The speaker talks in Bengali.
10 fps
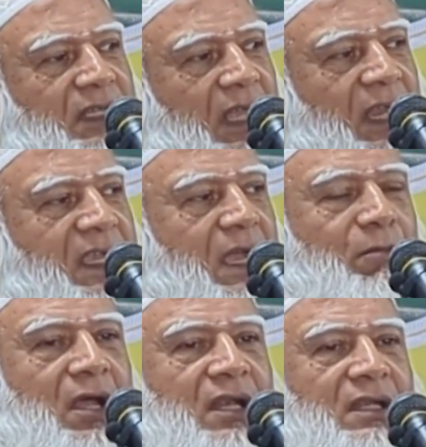তারাই
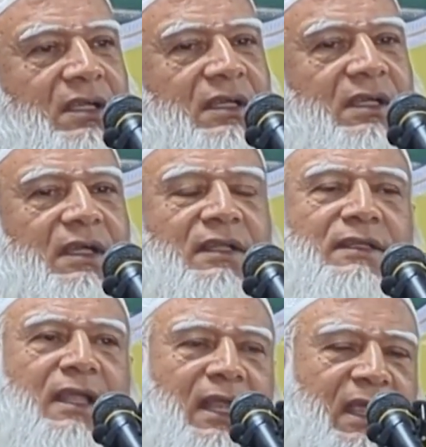আমার
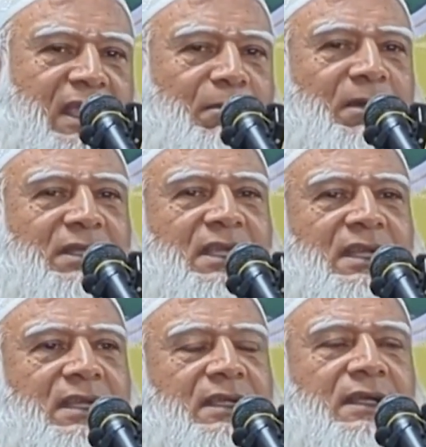তারাই
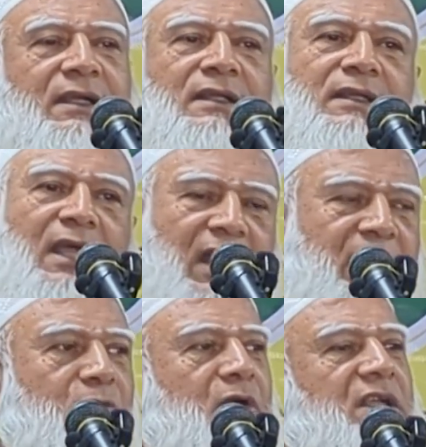আমাদের
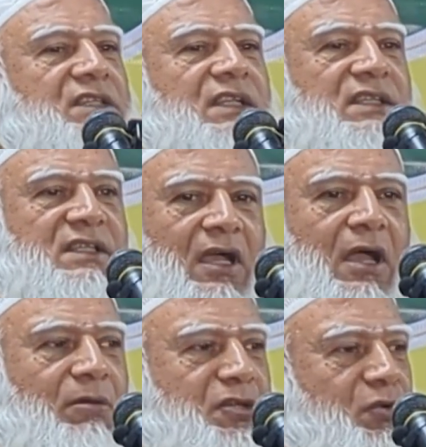তারাই গোটা জাতি
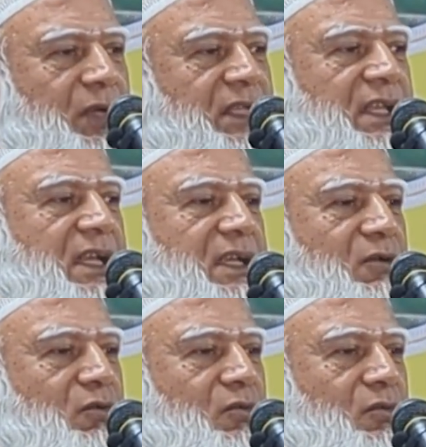আমরা শহীদদেরকে
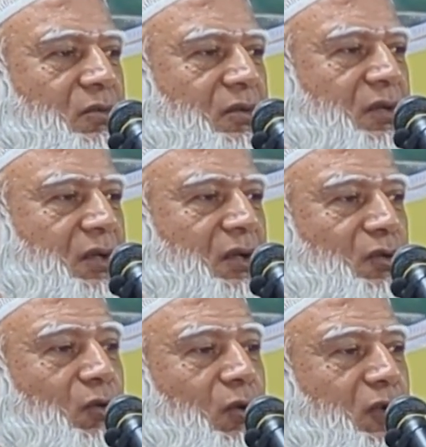কোনো
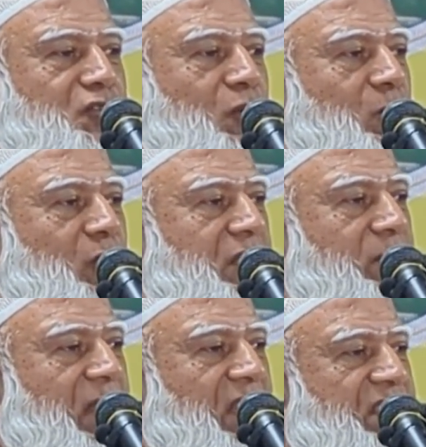দলীয় সম্পত্তি
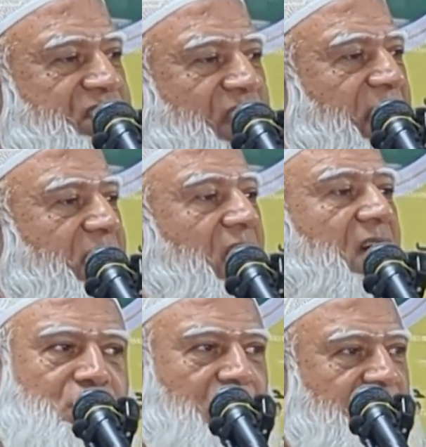বানাতে চাই না
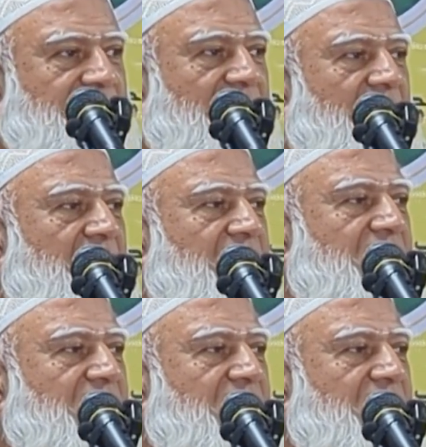শহীদরা